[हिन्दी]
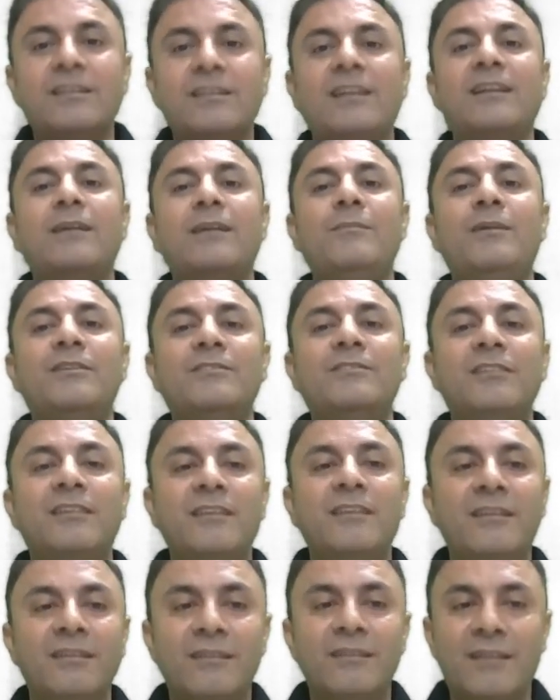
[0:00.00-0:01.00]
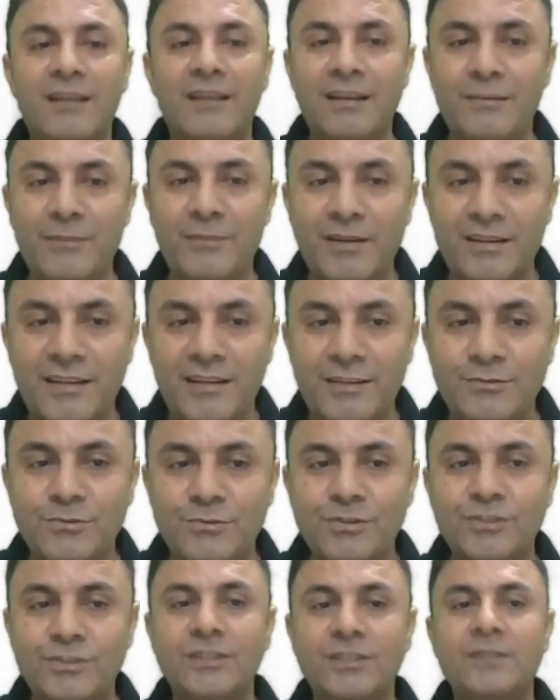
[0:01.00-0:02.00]
साल का बैचलर इन एलिमेंट्री
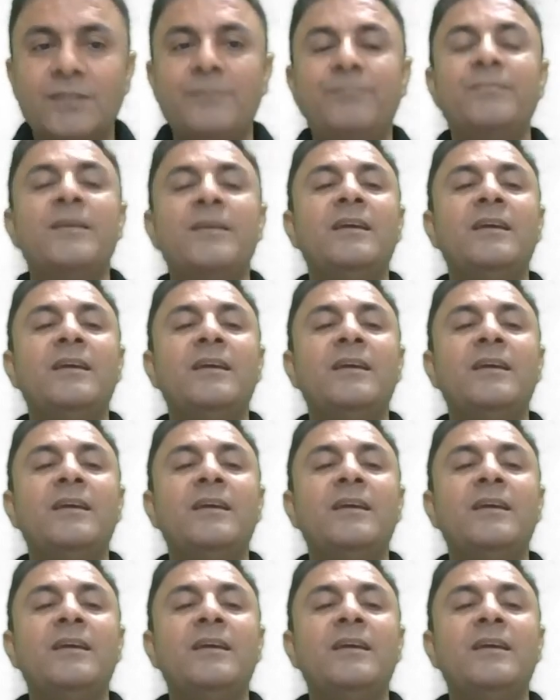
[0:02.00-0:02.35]
एजुकेशन